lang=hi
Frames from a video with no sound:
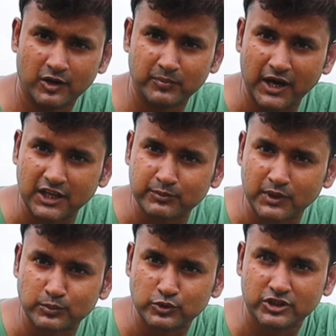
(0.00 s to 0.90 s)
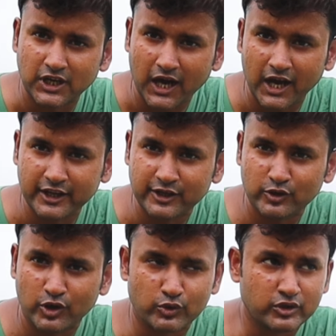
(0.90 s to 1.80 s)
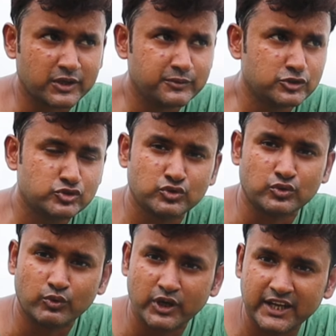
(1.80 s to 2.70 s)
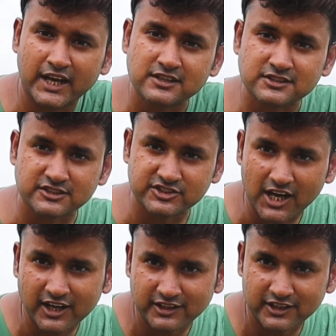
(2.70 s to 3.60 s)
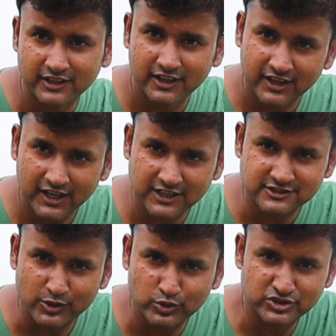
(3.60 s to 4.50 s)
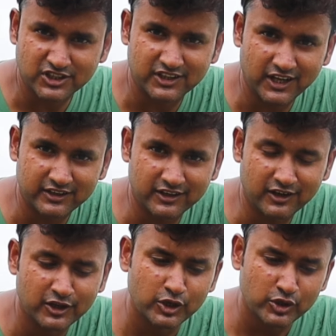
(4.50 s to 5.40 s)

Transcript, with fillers: अब महात्मा बुद्ध आए और उनके भिक्षु उन्हें यहाँ से जाने दें ऐसा हो सकता है क्या